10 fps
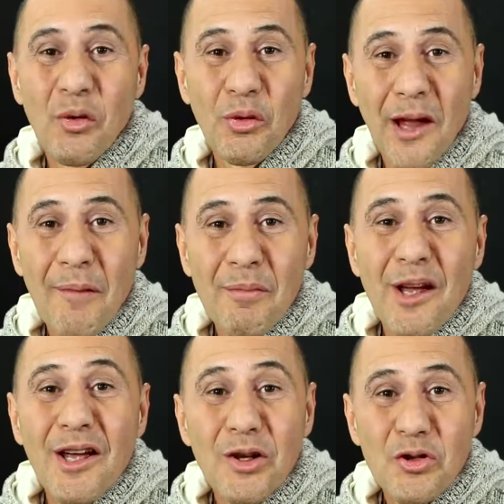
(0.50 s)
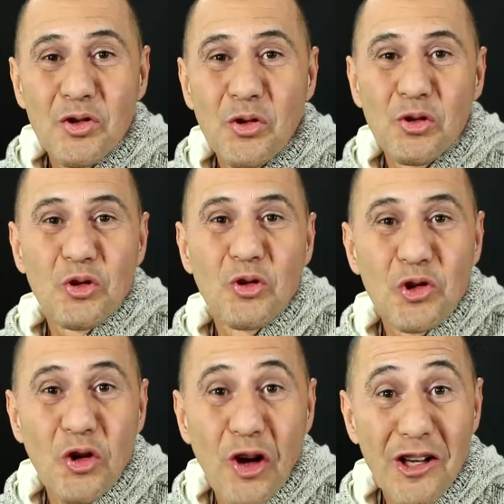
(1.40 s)
Olá, eu sou o João
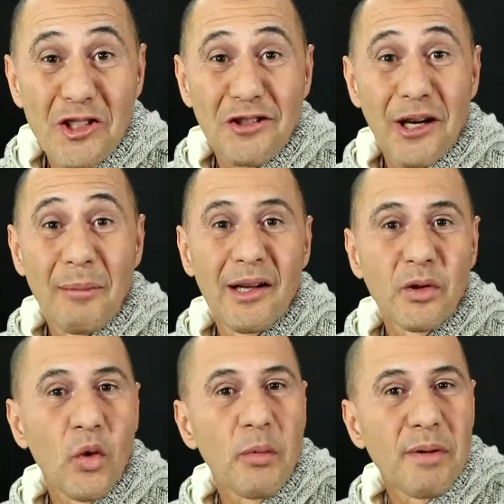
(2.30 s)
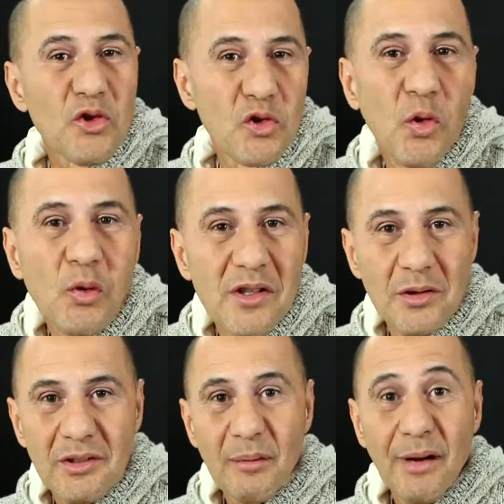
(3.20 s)
Jorge, eu trabalho com pessoas,
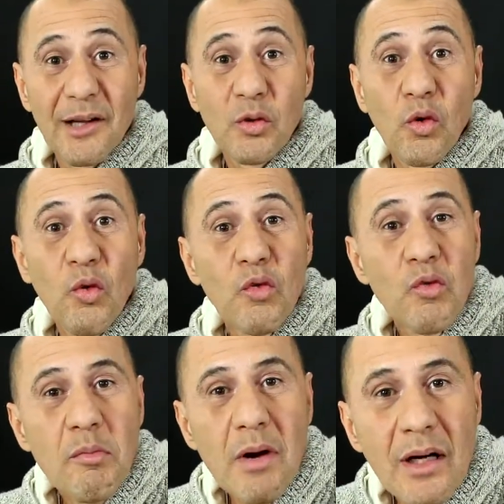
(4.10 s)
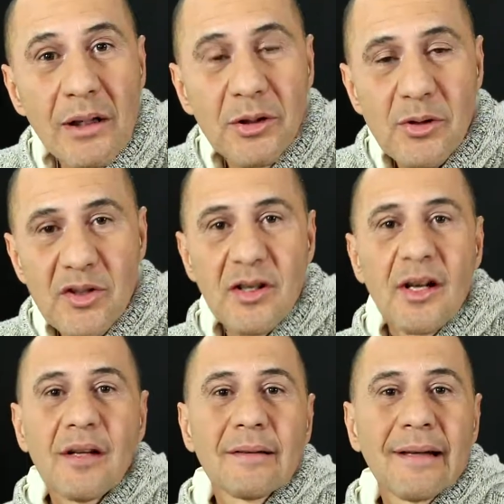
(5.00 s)
eu trabalho com humanos,
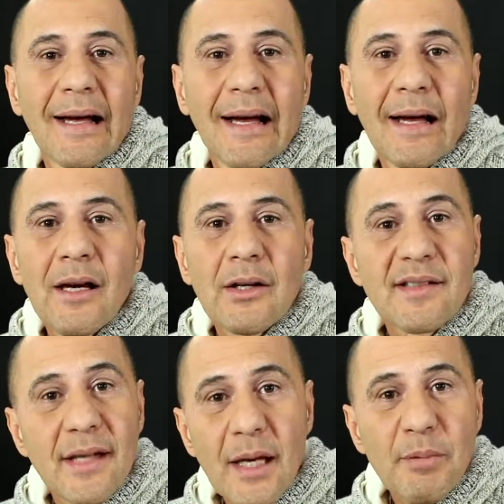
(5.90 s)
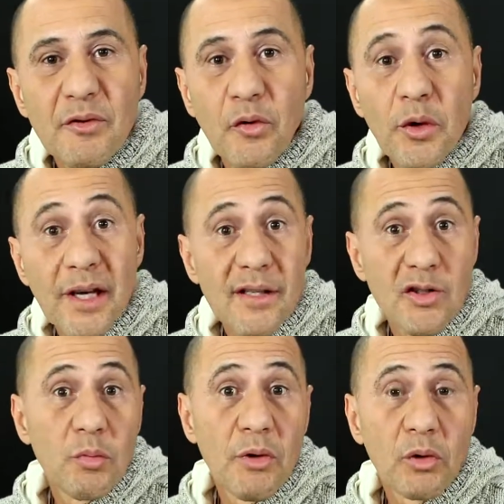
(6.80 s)
tá? Sempre foi
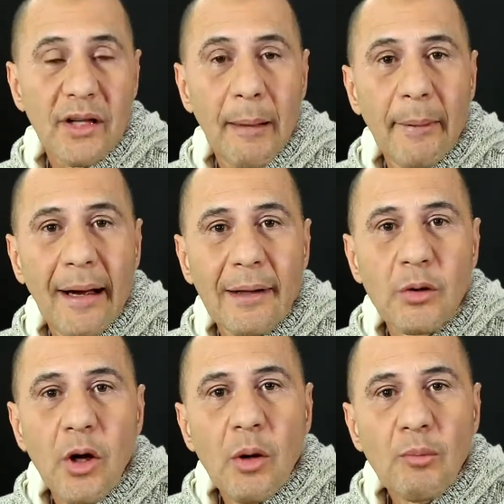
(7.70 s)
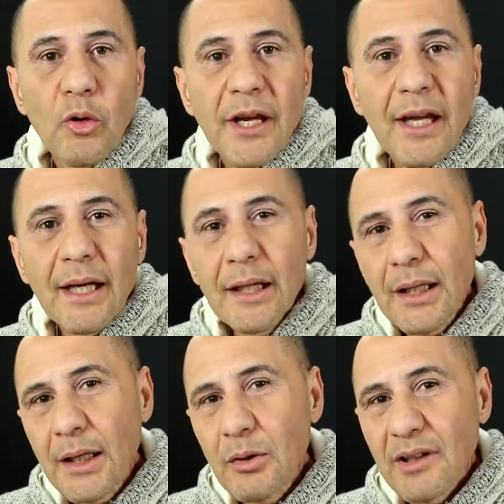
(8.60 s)
esse o meu trabalho,
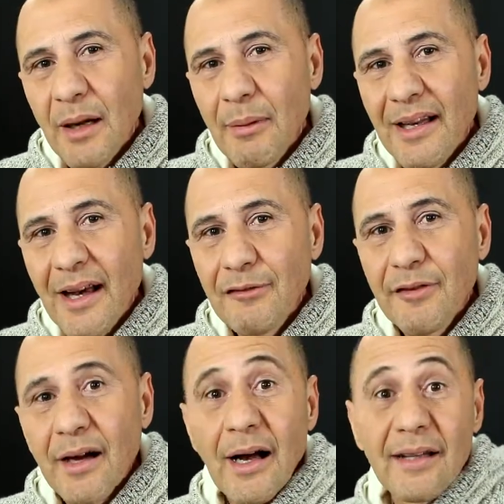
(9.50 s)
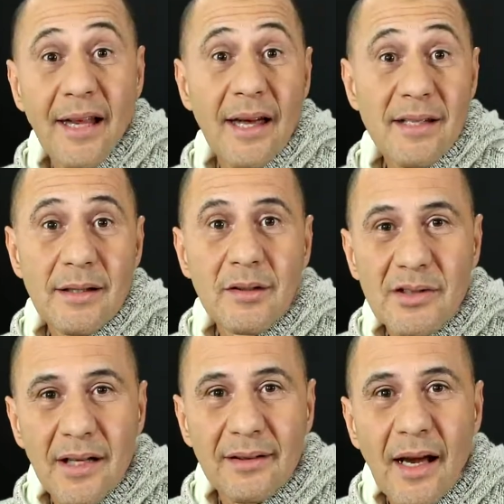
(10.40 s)
porém eu trabalhava há 10
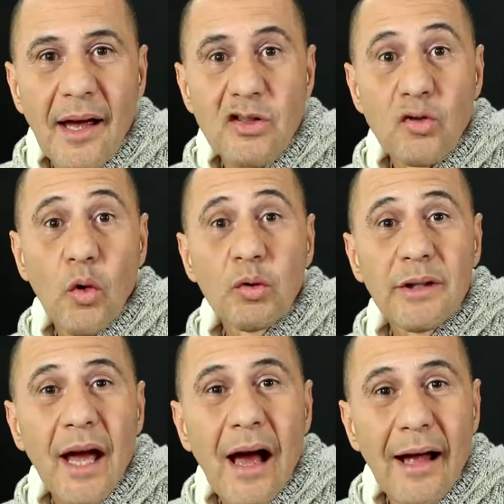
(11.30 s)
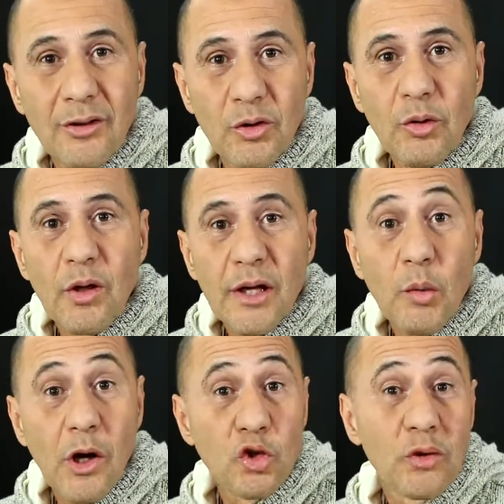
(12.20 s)
anos atrás com o teatro.
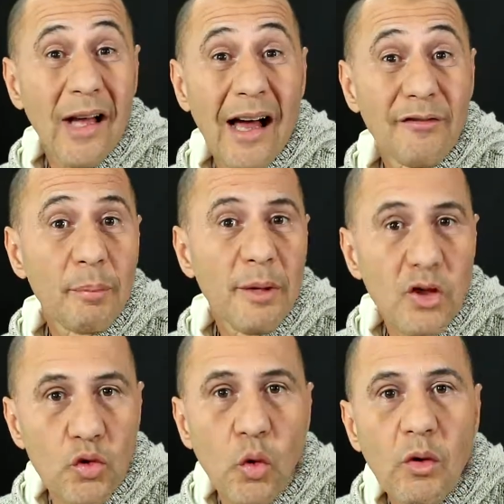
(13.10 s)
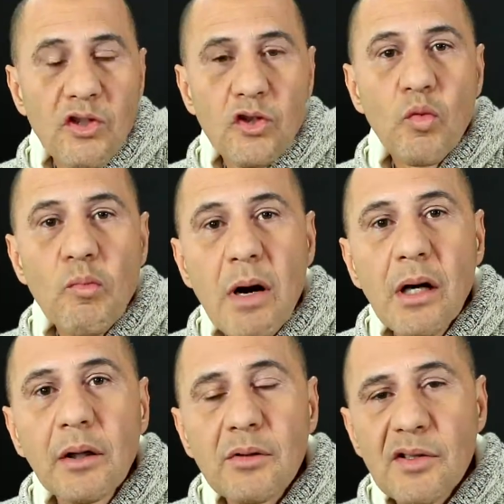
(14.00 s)
Eu ajudava pessoas e
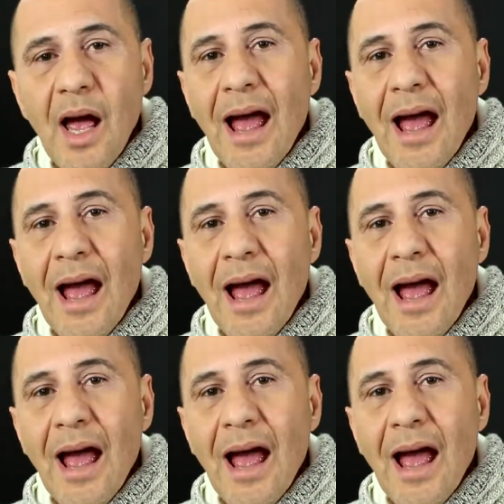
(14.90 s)
humanos